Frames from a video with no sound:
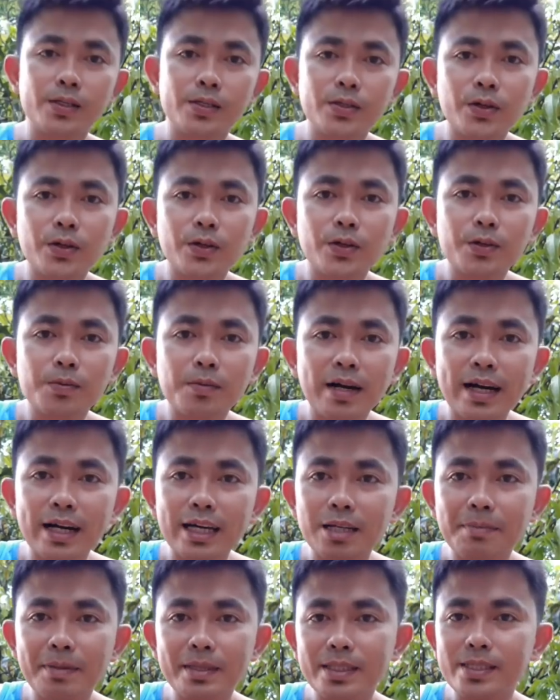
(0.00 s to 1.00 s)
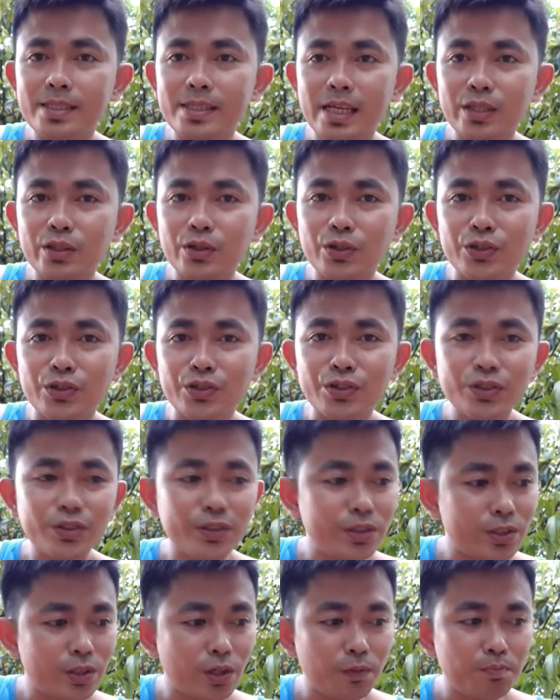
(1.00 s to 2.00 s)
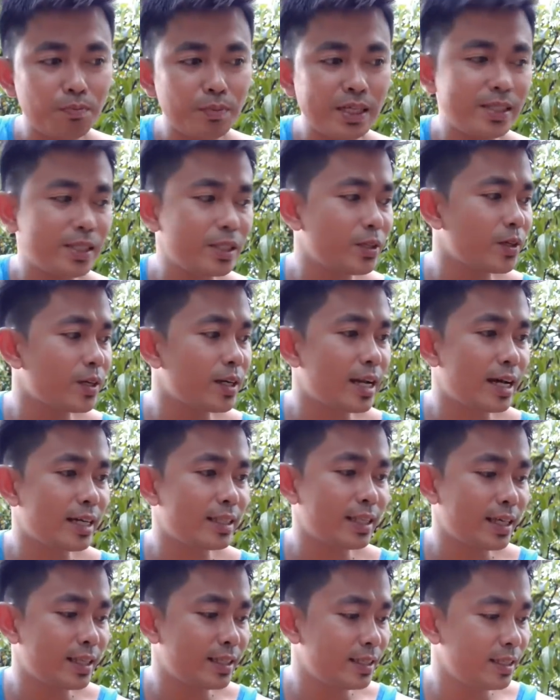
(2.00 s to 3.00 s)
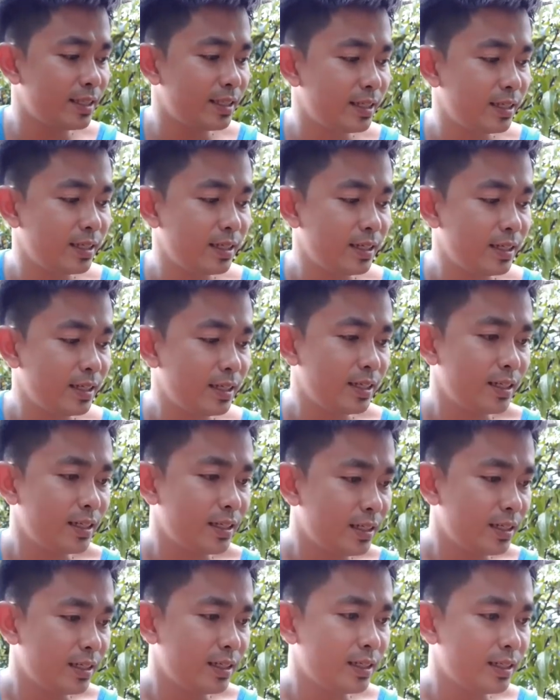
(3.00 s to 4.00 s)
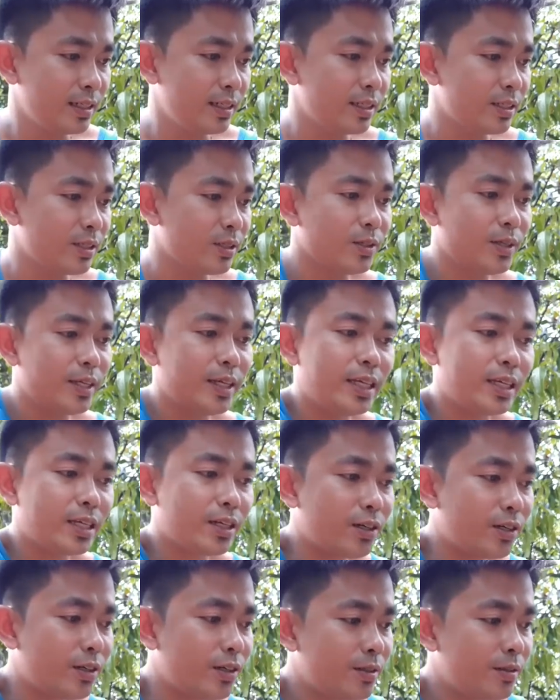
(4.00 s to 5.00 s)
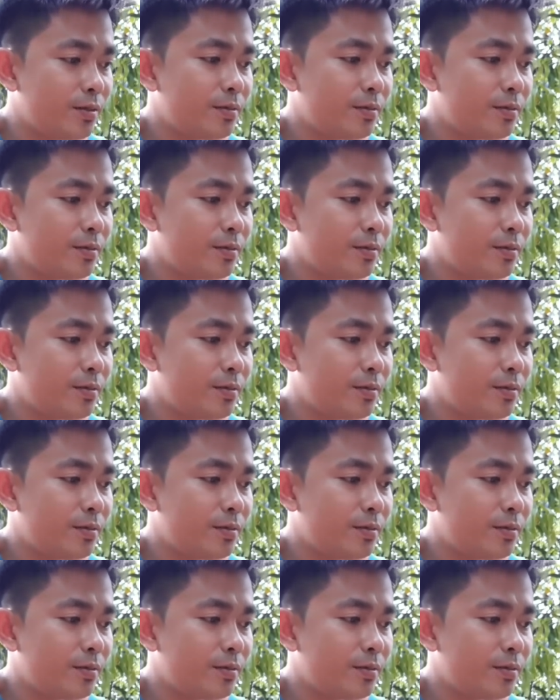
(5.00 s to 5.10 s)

So mga kalapatids, ito yung lock visitor natin. Ito hulihin ko.